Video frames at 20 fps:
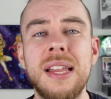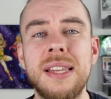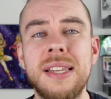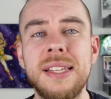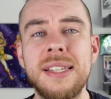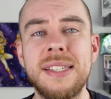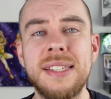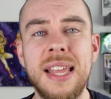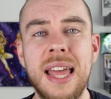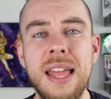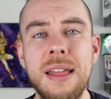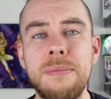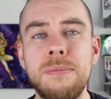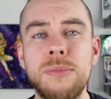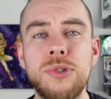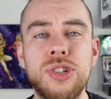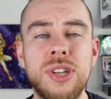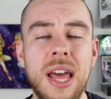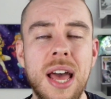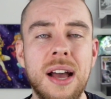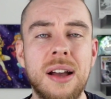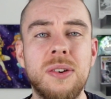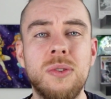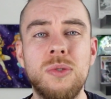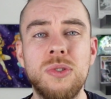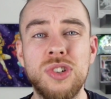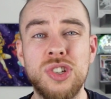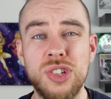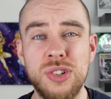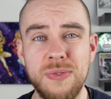dieselben Stärken
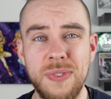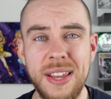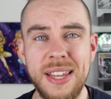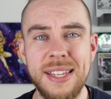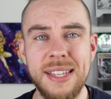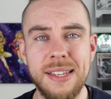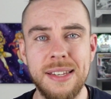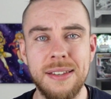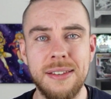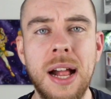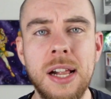und Schwächen.